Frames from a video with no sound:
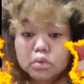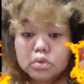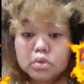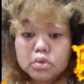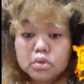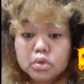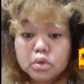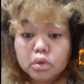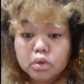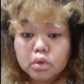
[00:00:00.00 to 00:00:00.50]

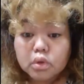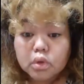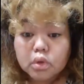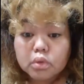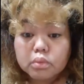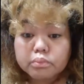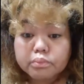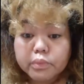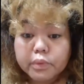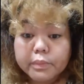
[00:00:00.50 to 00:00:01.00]
gusto
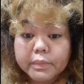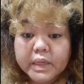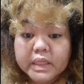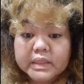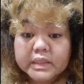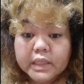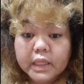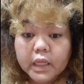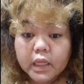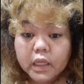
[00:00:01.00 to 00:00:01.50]
kong
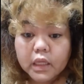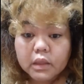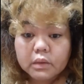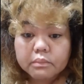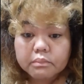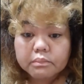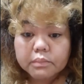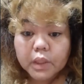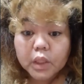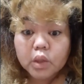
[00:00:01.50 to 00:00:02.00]
pumatay
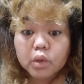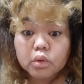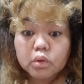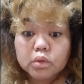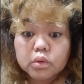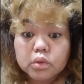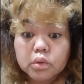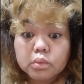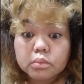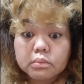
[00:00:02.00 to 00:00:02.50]
pag
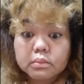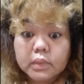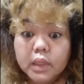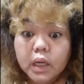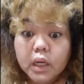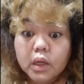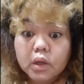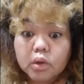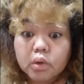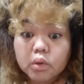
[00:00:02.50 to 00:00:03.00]
gutom
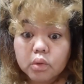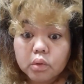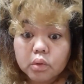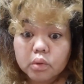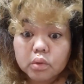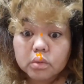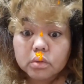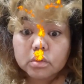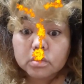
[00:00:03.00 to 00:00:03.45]
ako.